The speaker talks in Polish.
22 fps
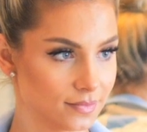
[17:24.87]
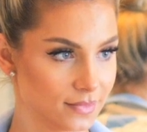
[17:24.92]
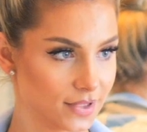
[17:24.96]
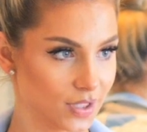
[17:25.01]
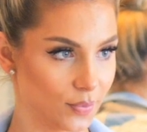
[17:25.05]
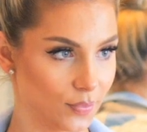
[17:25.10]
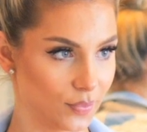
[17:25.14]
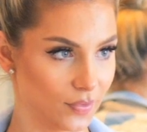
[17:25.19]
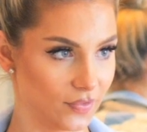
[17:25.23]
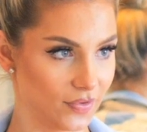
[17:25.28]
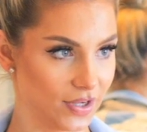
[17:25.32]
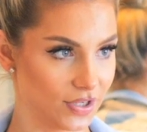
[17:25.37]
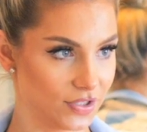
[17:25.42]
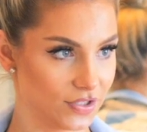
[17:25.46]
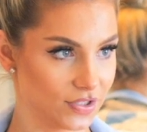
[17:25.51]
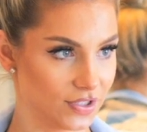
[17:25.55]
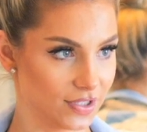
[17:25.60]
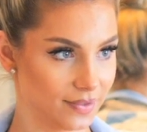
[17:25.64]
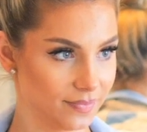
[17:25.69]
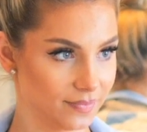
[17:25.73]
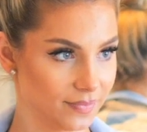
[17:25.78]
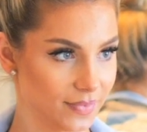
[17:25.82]
Co
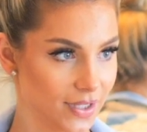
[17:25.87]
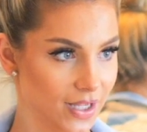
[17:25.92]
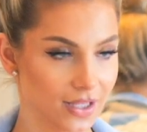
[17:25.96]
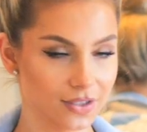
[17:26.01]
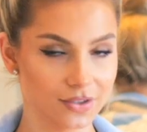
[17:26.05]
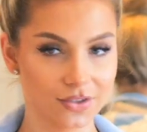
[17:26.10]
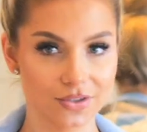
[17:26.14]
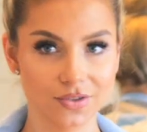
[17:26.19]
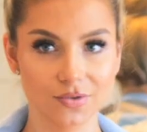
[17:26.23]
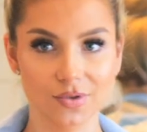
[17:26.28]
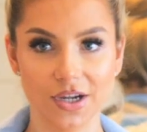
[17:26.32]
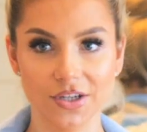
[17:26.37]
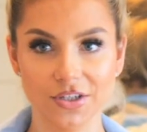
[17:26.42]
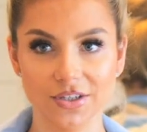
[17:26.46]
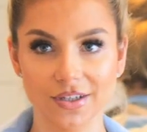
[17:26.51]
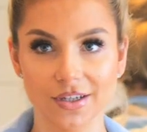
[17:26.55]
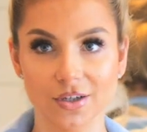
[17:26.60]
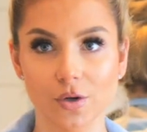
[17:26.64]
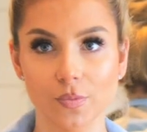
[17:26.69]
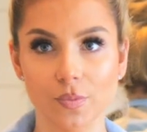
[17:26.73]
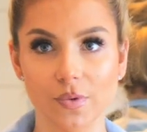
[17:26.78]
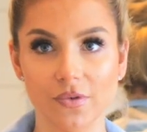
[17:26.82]
powiecie? No słuchajcie,
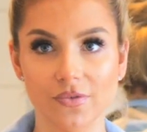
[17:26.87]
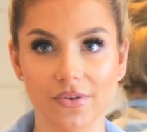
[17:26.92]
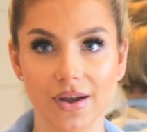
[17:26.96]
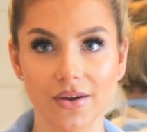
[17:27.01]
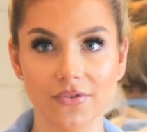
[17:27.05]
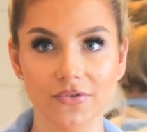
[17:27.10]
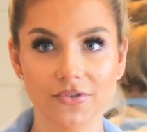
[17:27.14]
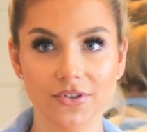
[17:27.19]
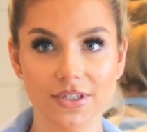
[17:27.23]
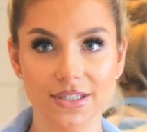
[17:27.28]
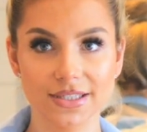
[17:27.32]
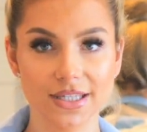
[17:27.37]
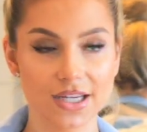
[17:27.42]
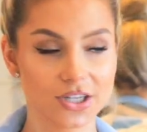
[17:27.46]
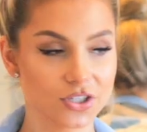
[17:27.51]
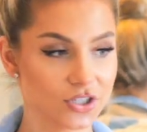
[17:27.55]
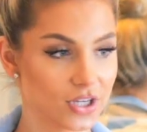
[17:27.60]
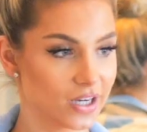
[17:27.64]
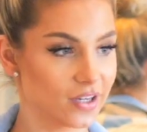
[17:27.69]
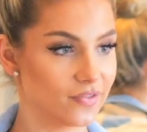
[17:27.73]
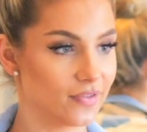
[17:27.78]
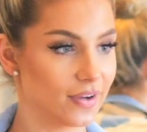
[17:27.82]
nakupowałam w tej
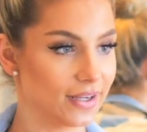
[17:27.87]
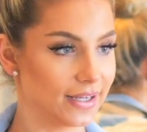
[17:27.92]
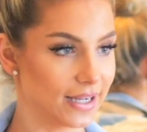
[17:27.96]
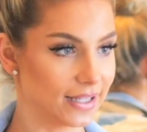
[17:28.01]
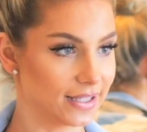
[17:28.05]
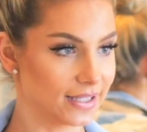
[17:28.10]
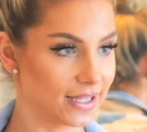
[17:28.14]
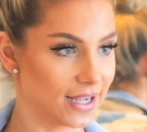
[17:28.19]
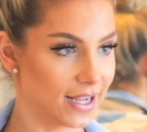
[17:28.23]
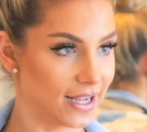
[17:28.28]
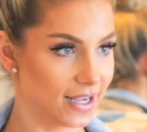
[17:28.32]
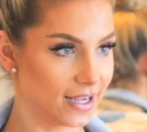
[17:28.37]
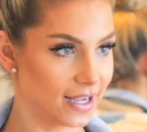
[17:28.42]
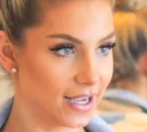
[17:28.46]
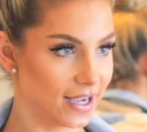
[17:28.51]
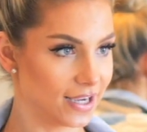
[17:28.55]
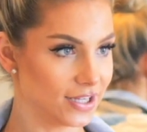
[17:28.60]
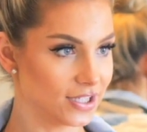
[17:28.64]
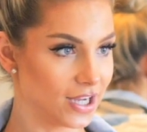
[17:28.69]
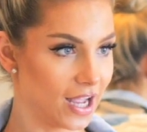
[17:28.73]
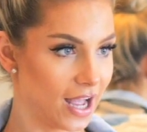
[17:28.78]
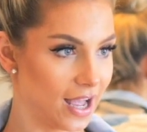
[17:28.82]
zarze jak wariatka
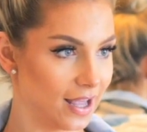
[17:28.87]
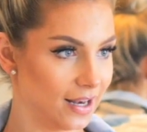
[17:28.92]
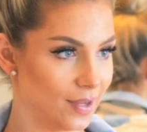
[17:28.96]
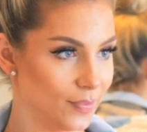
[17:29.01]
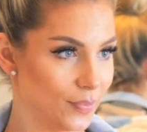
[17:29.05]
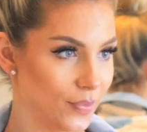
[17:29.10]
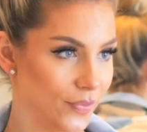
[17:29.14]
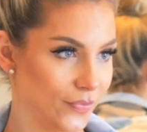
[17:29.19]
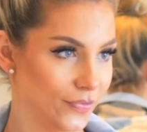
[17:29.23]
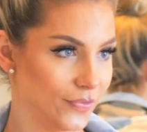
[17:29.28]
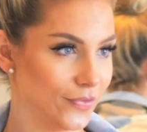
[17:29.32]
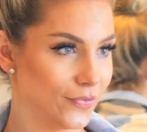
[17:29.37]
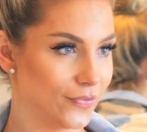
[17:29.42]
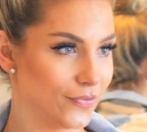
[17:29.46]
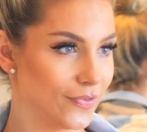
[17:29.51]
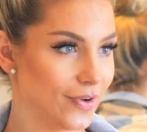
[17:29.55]
jakaś, ale powiem